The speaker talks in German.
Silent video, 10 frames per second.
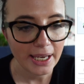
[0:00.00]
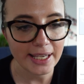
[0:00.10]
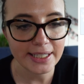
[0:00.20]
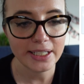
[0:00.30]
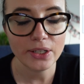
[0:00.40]

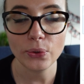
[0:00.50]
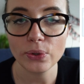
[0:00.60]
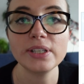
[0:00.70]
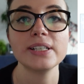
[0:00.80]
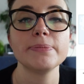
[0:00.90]
Ihr seht den
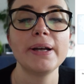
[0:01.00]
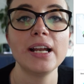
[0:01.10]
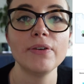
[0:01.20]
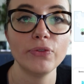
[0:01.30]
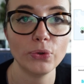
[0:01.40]
Grundriss
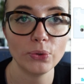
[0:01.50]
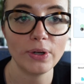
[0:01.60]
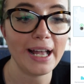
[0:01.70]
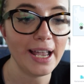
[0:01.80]
meiner Wohnung.